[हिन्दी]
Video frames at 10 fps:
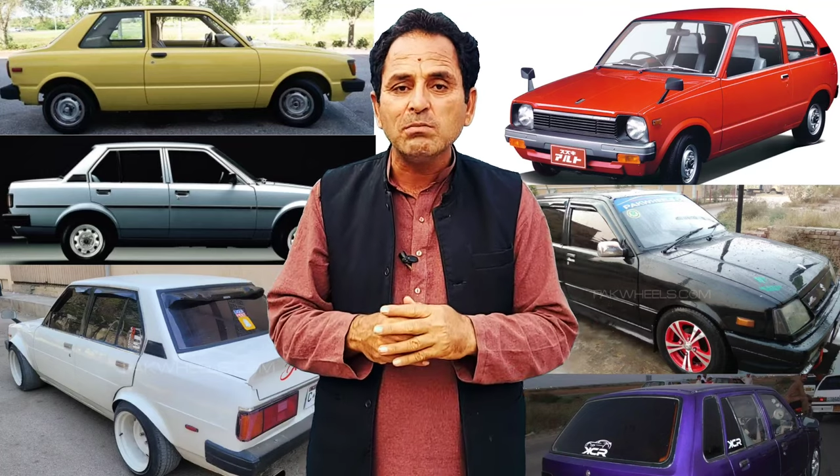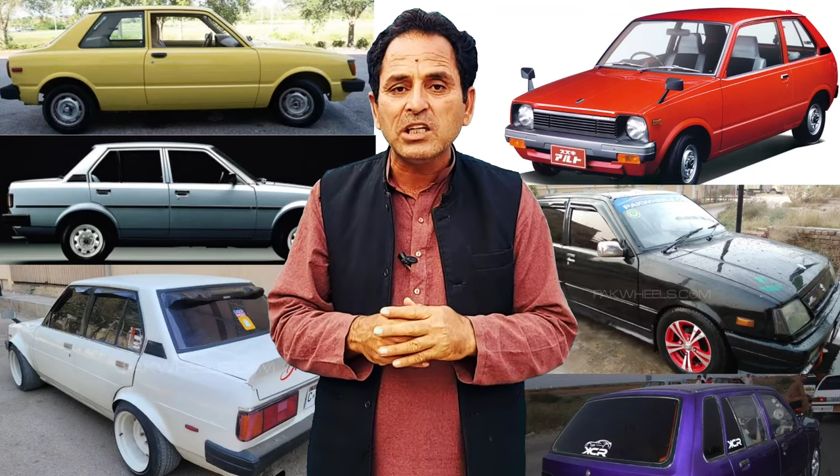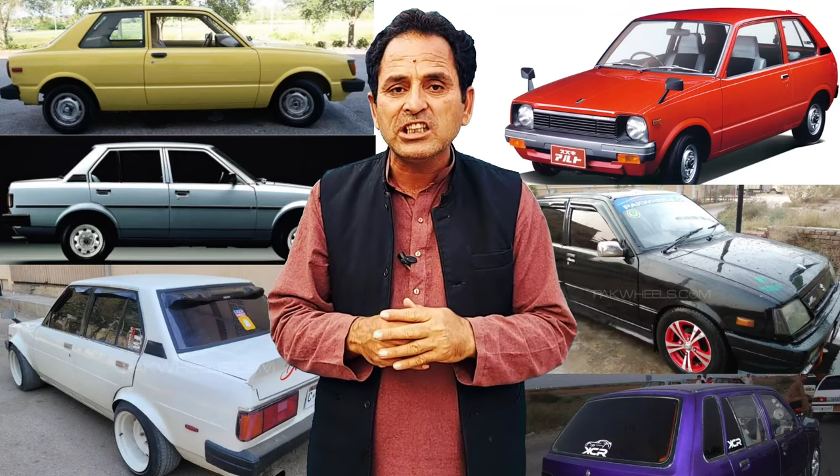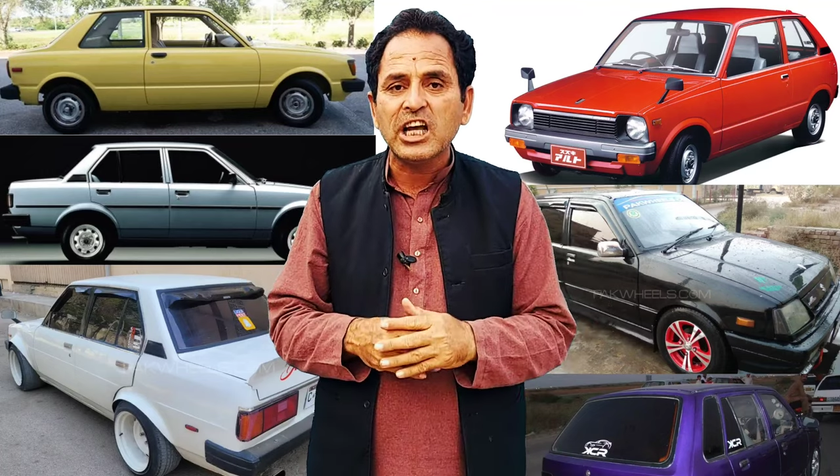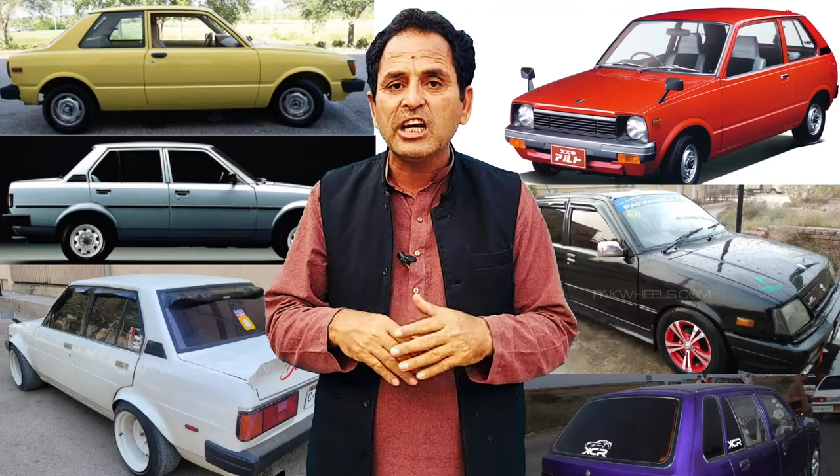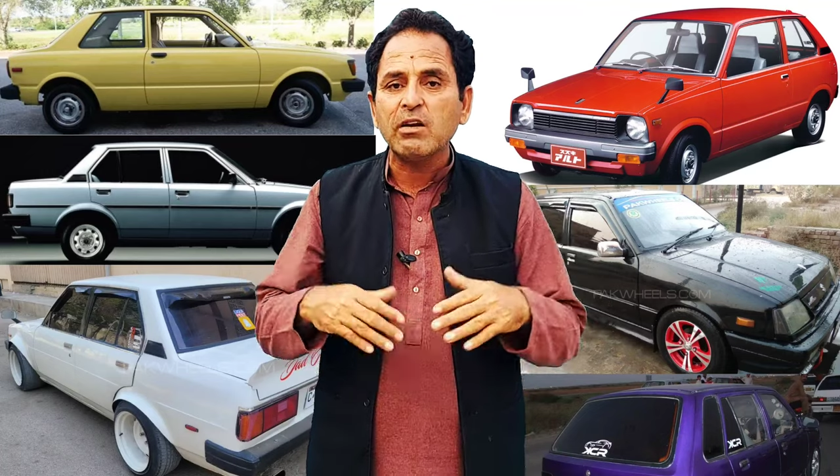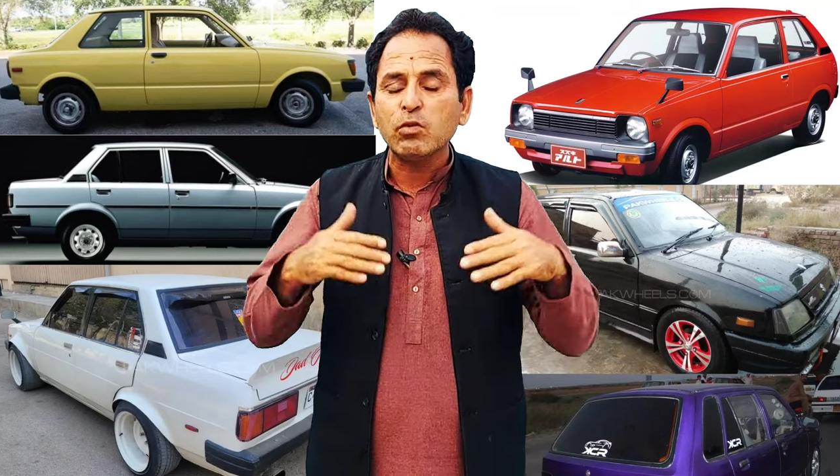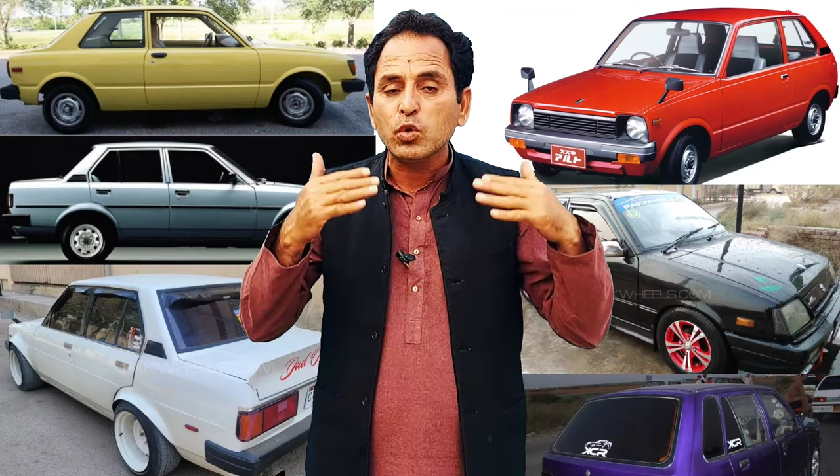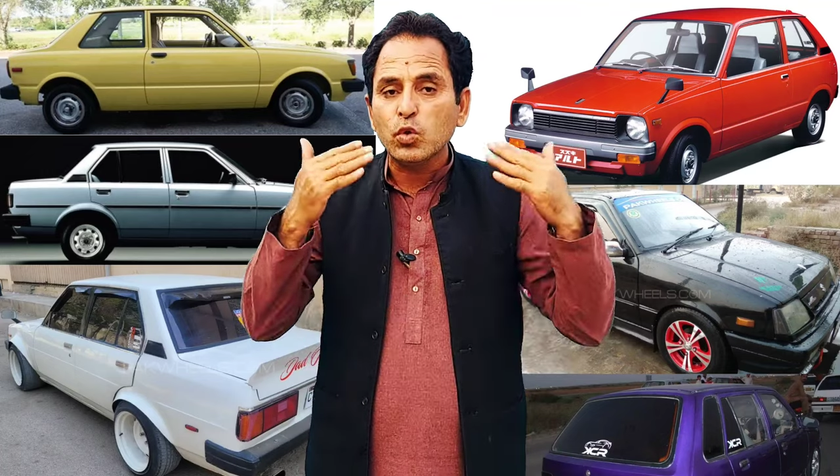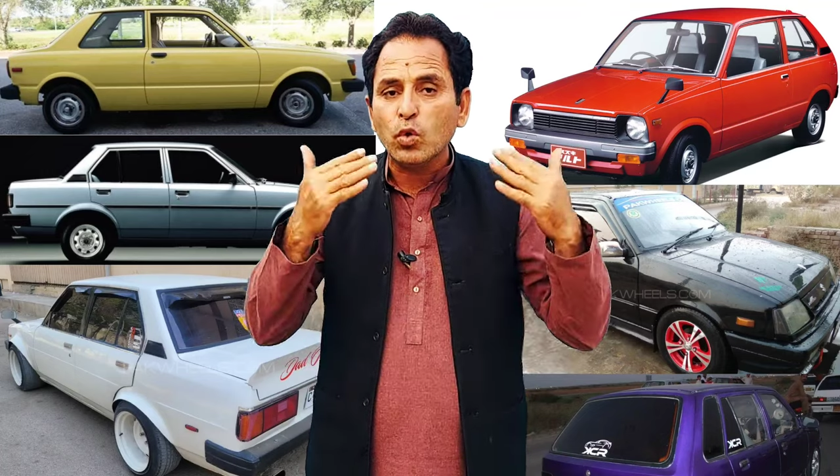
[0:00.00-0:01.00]
कीमत चल रही
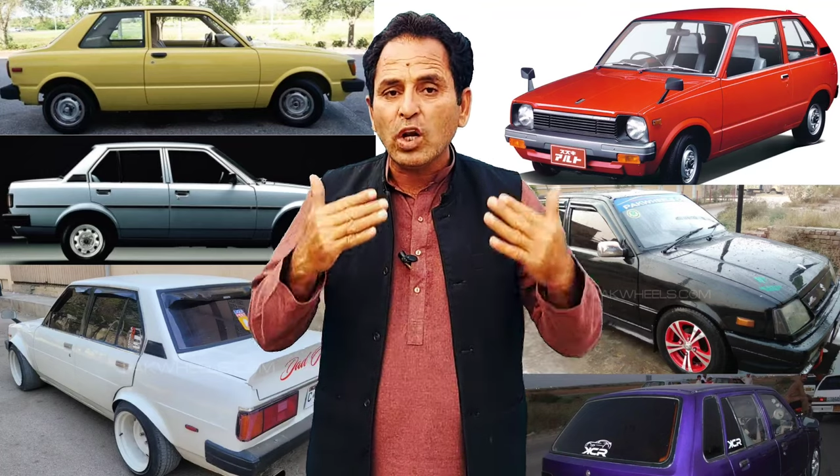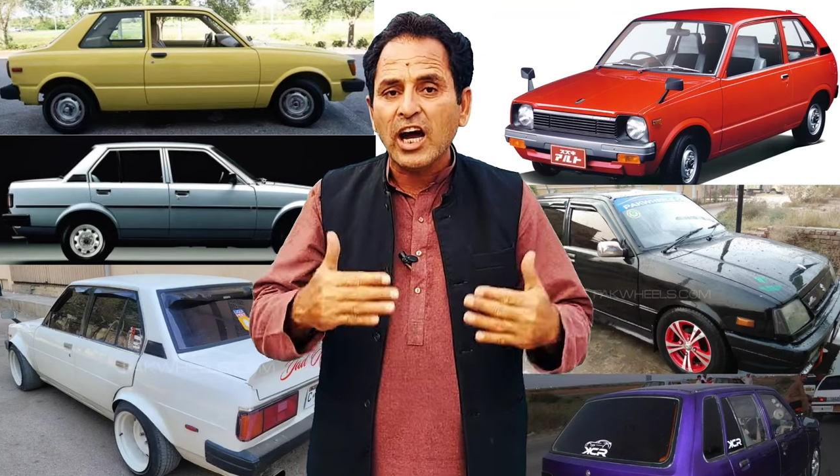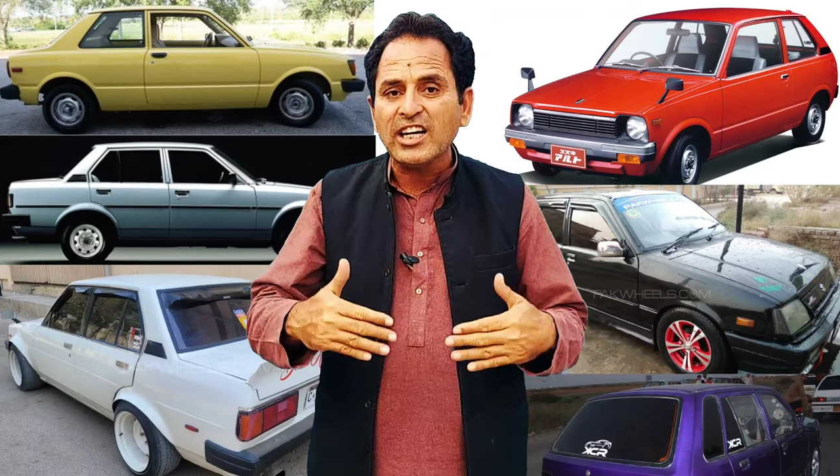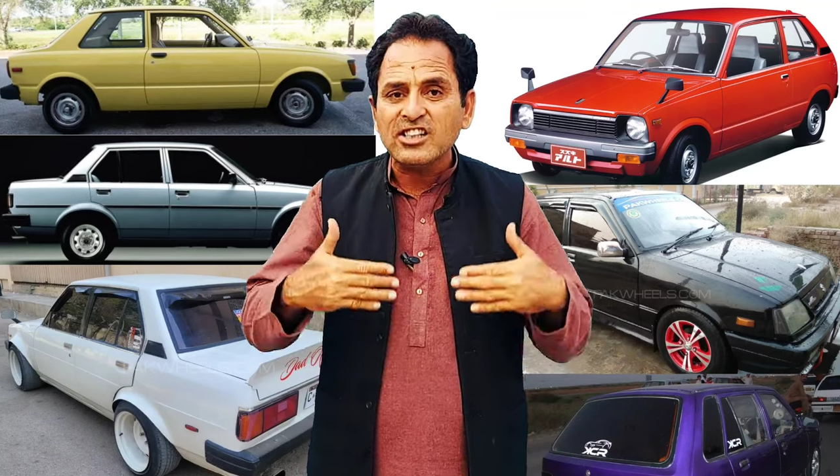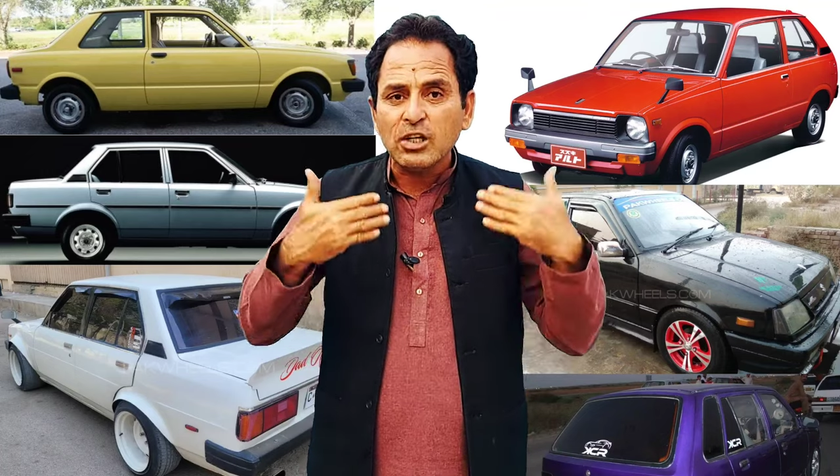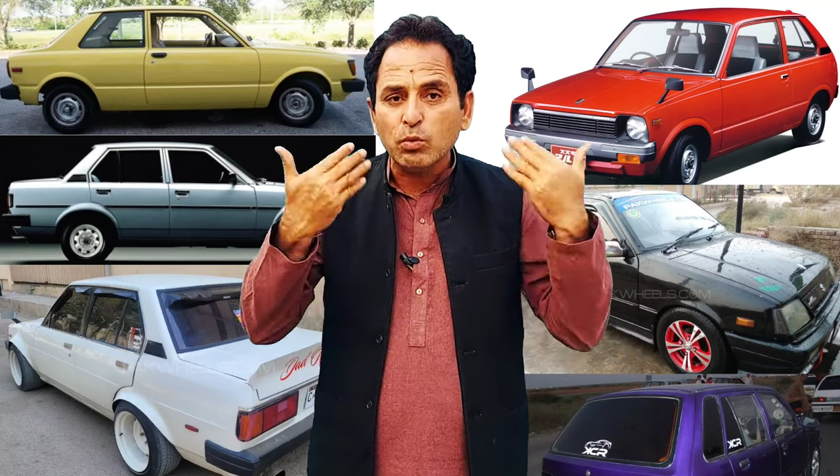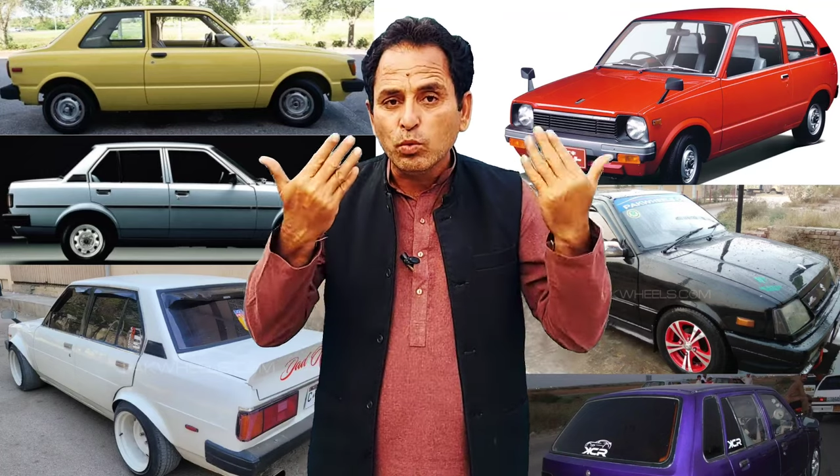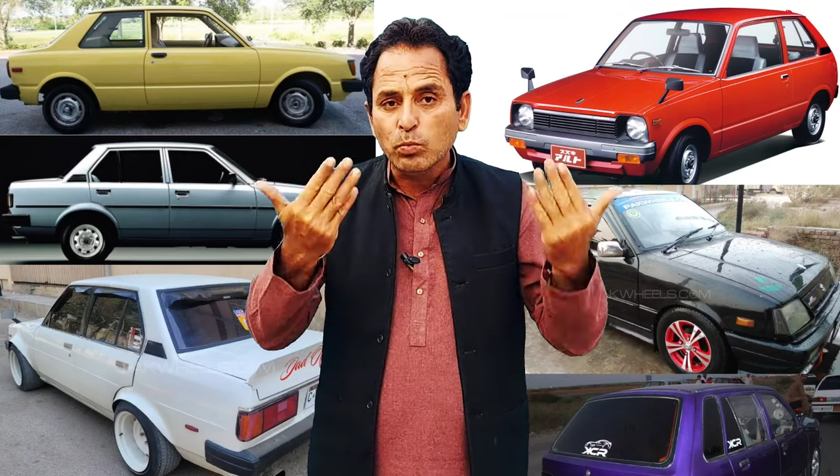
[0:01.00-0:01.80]
है वो दो लाख से